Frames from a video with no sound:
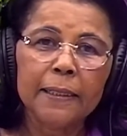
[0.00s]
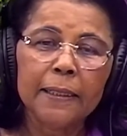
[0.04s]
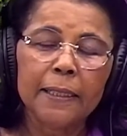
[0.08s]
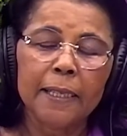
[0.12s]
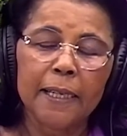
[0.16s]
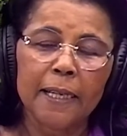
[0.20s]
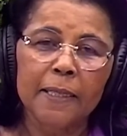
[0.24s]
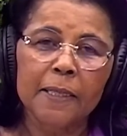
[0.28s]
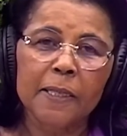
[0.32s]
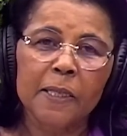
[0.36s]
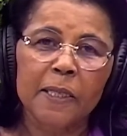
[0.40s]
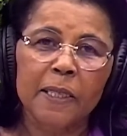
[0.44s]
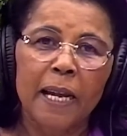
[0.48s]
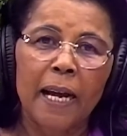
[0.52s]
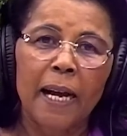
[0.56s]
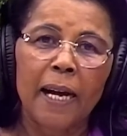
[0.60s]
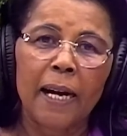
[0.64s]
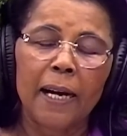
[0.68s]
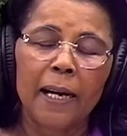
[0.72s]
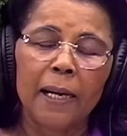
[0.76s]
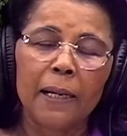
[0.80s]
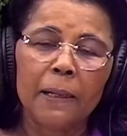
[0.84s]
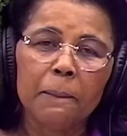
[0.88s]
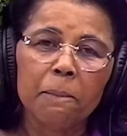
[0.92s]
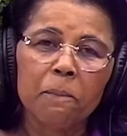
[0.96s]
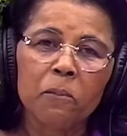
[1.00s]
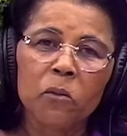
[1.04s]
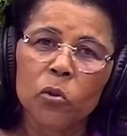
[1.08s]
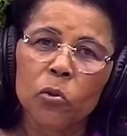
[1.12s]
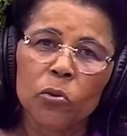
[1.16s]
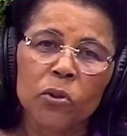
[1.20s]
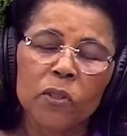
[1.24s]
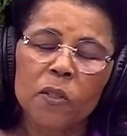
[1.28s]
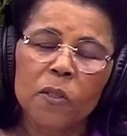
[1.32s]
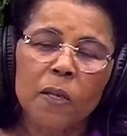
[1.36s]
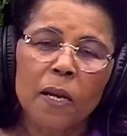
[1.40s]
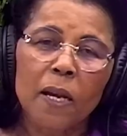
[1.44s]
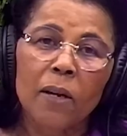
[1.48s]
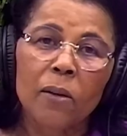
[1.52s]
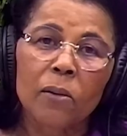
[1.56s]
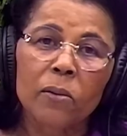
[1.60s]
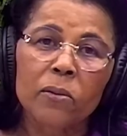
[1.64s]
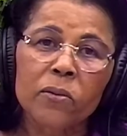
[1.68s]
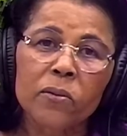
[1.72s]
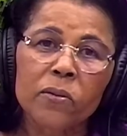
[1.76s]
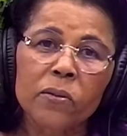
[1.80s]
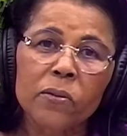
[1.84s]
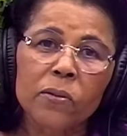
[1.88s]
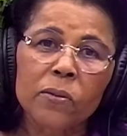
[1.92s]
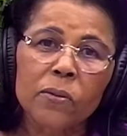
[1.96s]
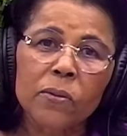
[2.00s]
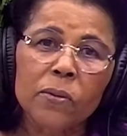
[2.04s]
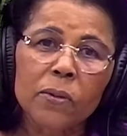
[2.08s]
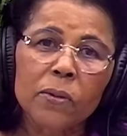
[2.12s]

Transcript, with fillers: que está nos céus.